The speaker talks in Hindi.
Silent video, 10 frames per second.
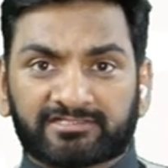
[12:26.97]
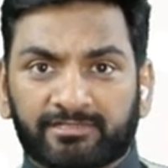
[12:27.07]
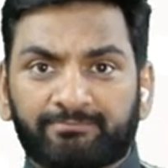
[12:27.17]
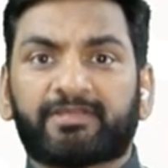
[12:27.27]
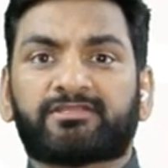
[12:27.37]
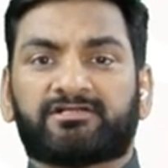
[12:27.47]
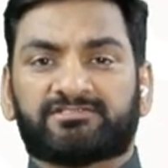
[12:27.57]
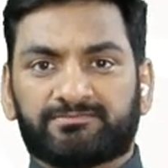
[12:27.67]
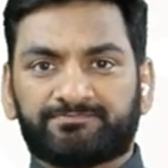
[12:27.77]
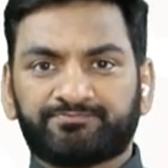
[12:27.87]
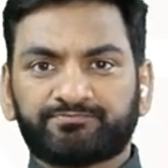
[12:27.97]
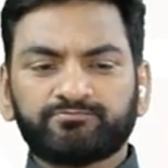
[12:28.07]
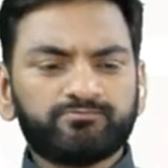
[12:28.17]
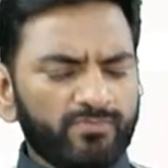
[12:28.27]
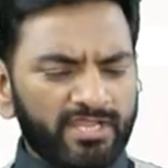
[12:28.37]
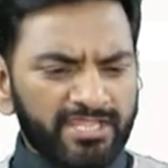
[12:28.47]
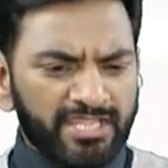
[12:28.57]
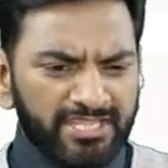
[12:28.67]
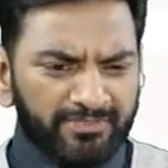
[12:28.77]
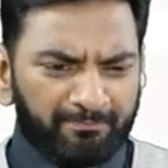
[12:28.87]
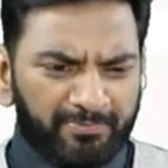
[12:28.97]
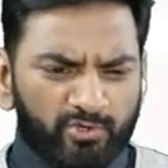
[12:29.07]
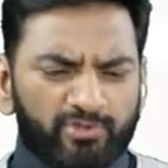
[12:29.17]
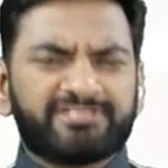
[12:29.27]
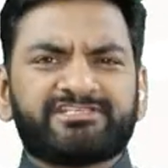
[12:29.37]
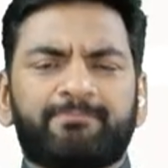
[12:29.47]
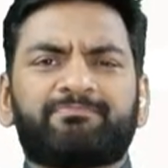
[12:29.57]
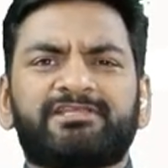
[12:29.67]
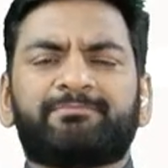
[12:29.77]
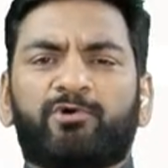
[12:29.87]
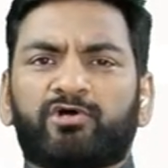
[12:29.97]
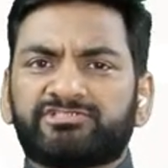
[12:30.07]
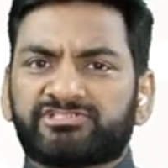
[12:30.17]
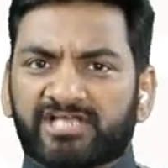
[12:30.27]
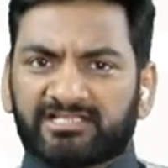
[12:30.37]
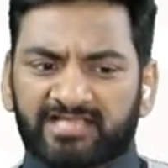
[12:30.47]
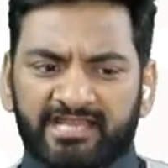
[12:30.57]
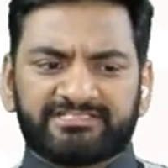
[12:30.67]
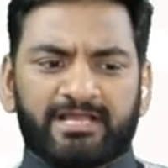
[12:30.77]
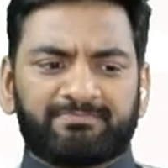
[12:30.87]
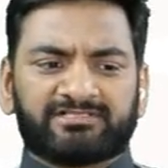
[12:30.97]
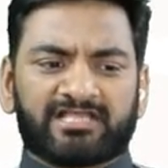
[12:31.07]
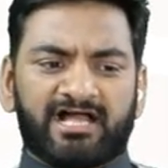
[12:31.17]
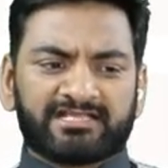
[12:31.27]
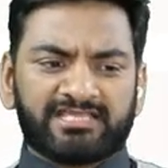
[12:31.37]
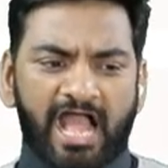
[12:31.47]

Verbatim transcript: खत्म पैसा खत्म प्योर एग्जाम्पल ये बहुत ही शानदार एग्जाम्पल था कि